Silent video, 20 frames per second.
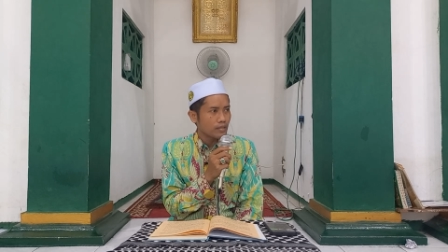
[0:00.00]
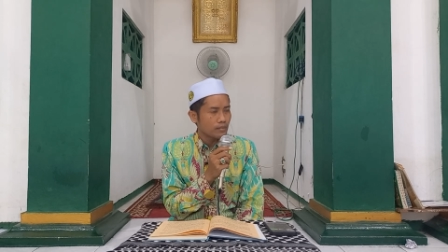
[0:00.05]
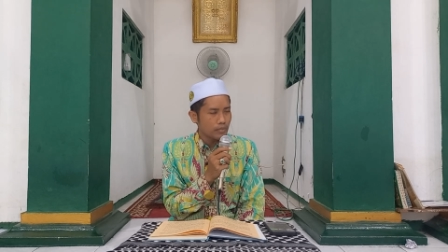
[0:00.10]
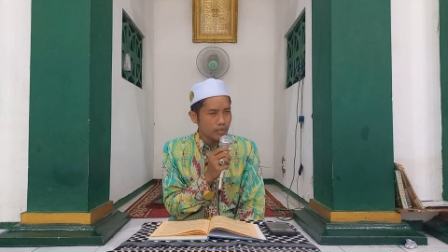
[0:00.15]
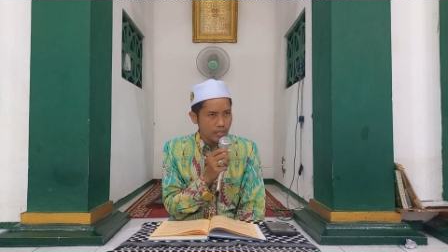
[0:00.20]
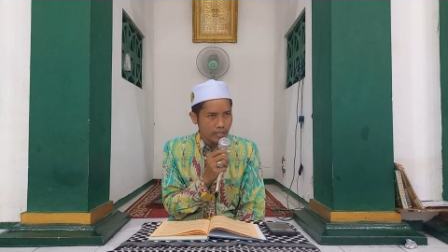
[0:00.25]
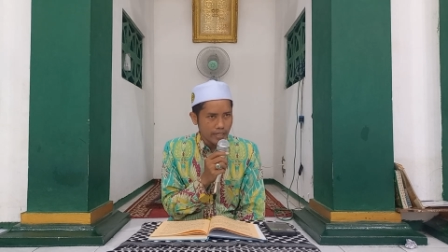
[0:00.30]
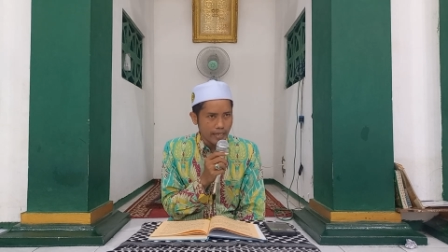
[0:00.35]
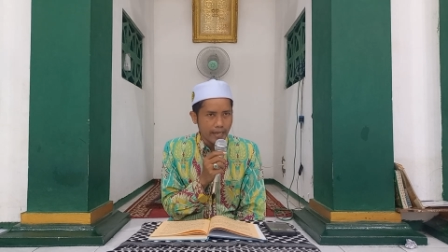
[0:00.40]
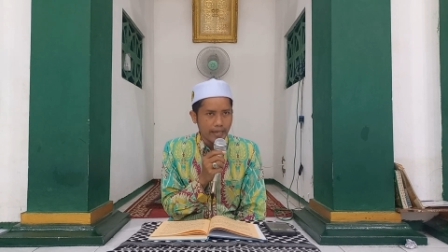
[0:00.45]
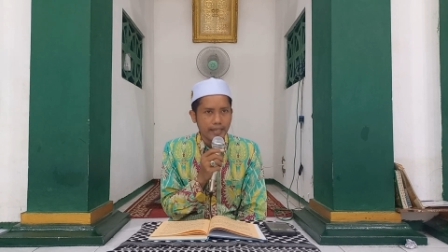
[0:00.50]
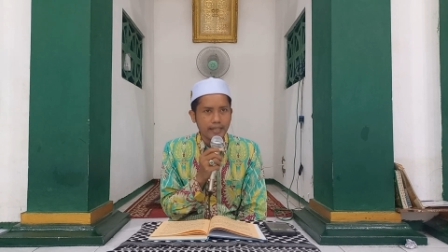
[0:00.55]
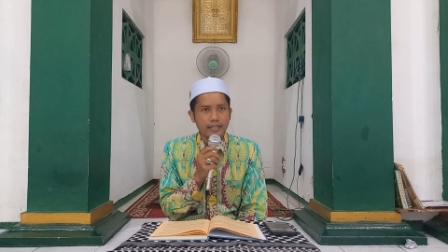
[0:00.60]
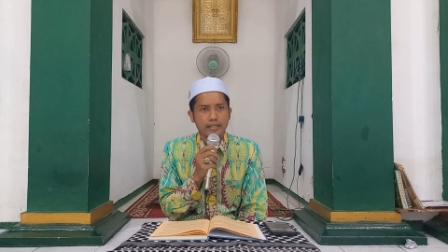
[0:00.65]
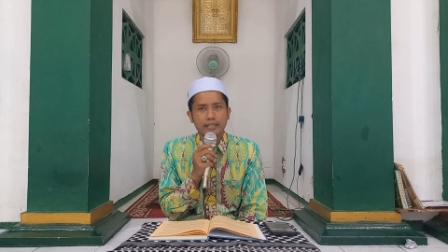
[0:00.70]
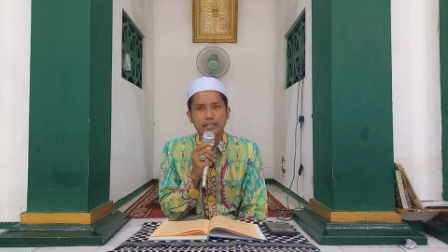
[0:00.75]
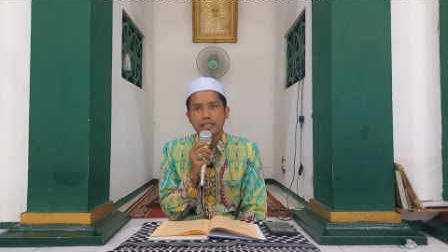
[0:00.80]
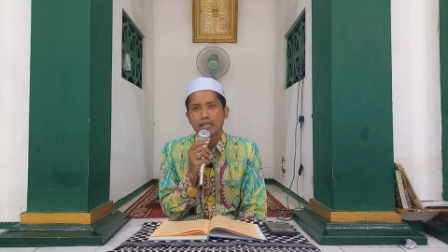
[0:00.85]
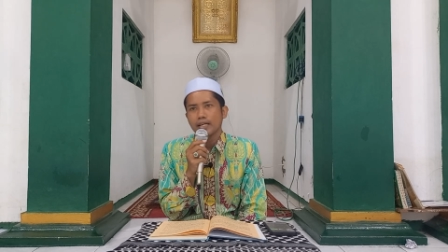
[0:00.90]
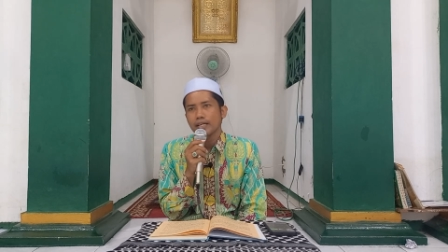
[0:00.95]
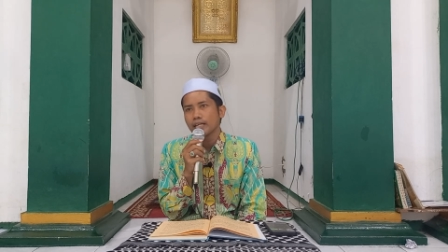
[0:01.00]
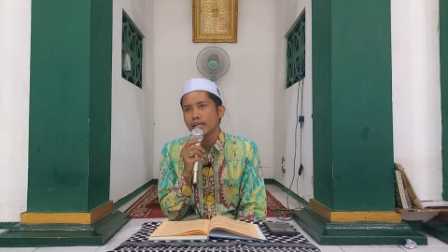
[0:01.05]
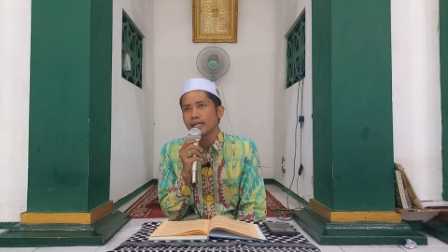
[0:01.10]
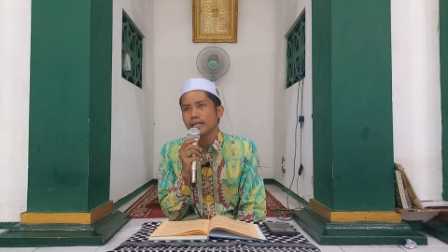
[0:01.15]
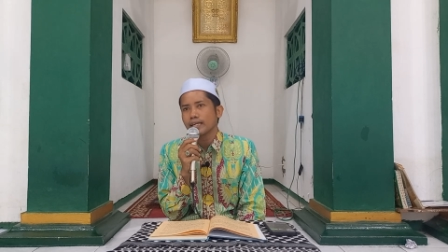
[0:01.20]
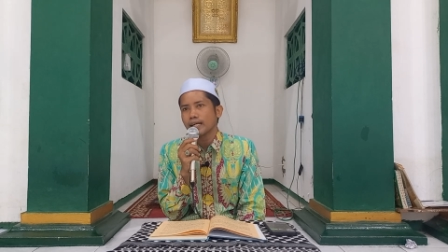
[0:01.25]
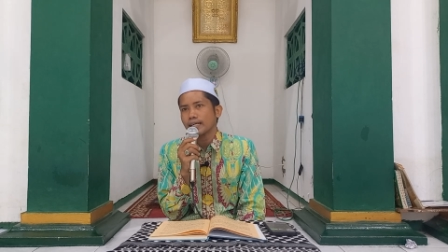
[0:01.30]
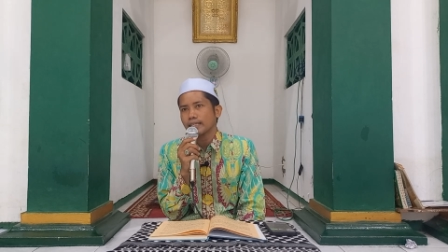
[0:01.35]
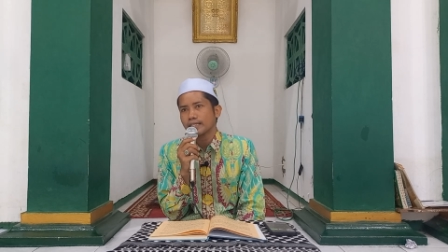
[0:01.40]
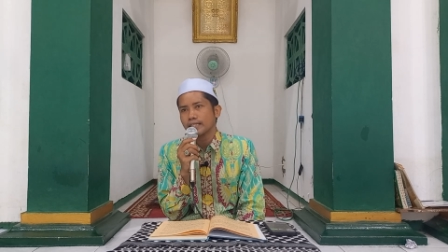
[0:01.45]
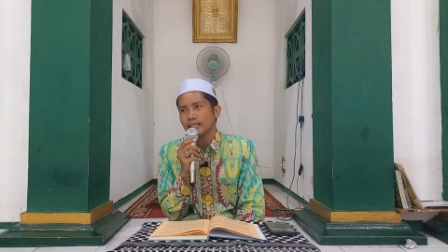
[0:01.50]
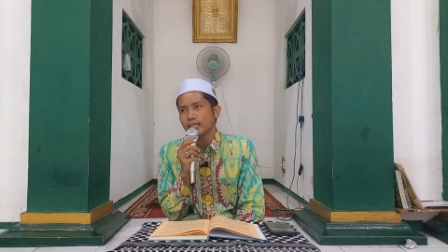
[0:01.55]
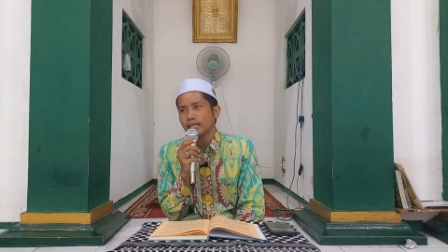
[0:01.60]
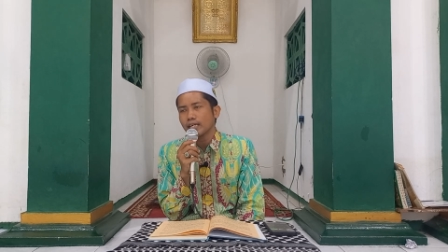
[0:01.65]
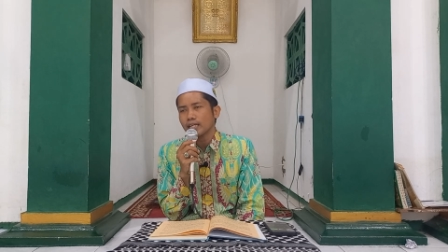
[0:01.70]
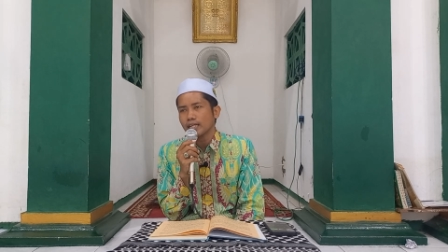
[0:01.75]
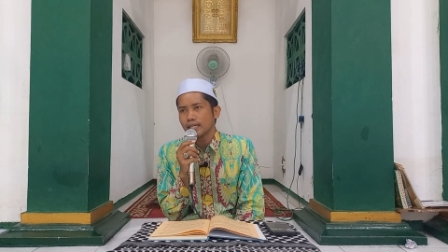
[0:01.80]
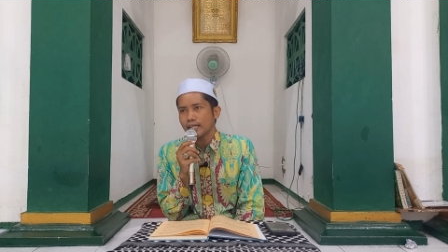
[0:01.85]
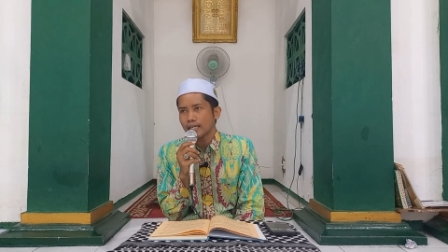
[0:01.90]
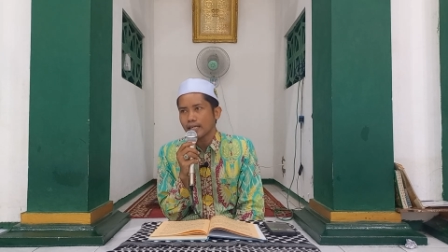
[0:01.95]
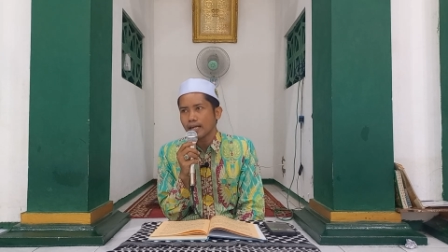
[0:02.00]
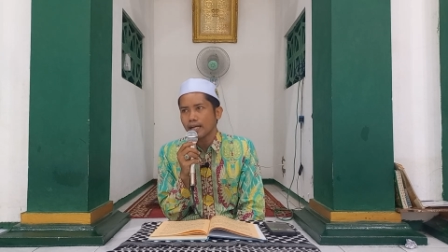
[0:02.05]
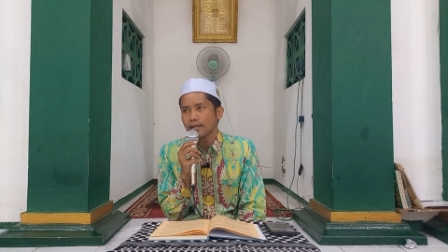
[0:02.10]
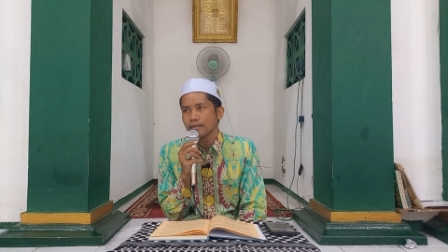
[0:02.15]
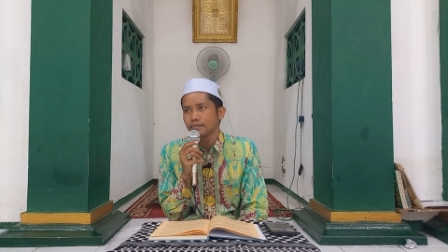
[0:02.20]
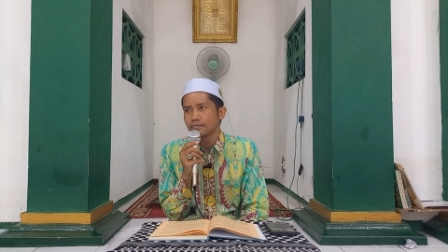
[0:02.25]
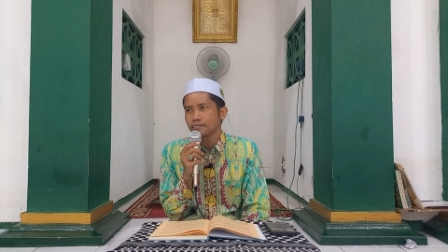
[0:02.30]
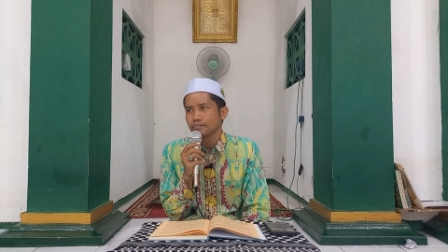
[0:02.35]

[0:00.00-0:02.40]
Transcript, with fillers: penting ya kadia ke nikah